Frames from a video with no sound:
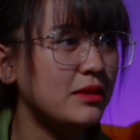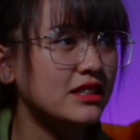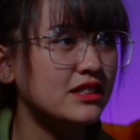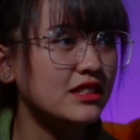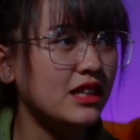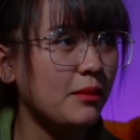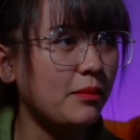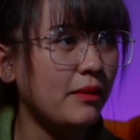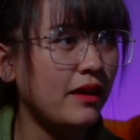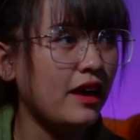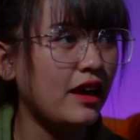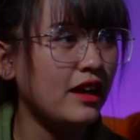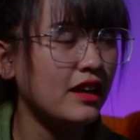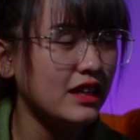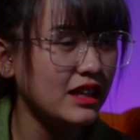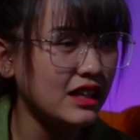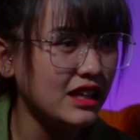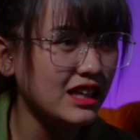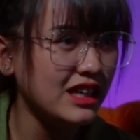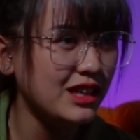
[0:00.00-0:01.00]
hampir setiap
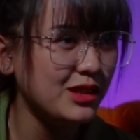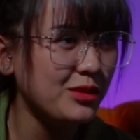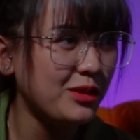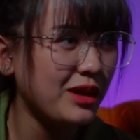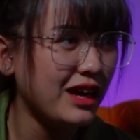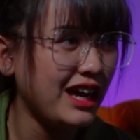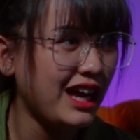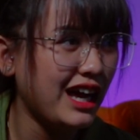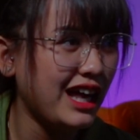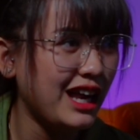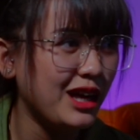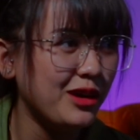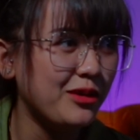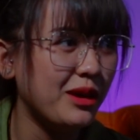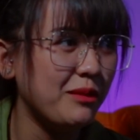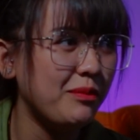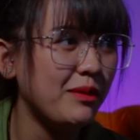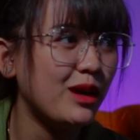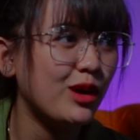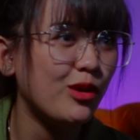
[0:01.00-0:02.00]
hari itu kayak
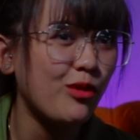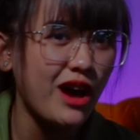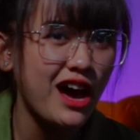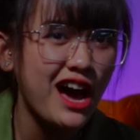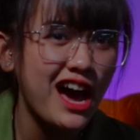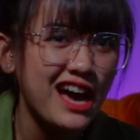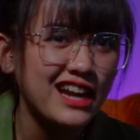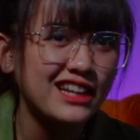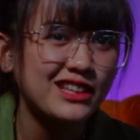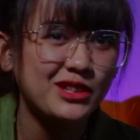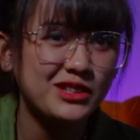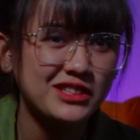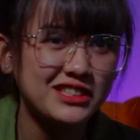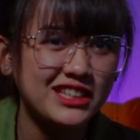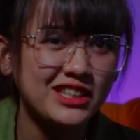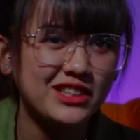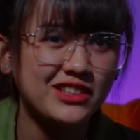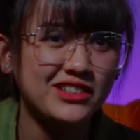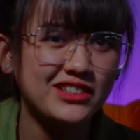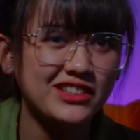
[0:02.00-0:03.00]
lagu happy keluar
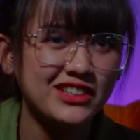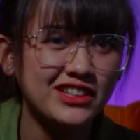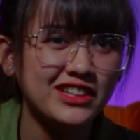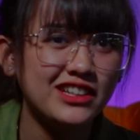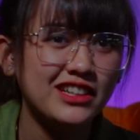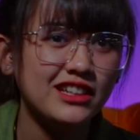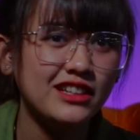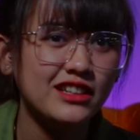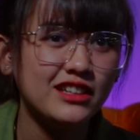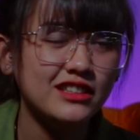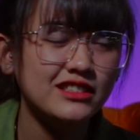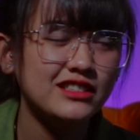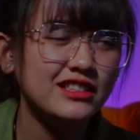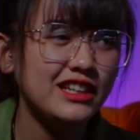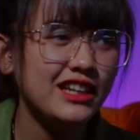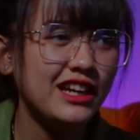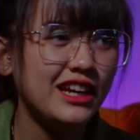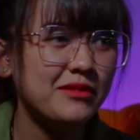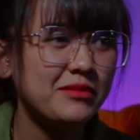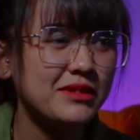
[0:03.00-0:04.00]
terus gitu.
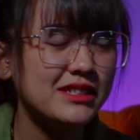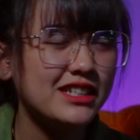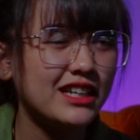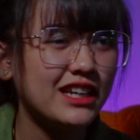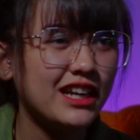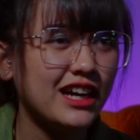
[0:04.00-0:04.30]
Jadi kayak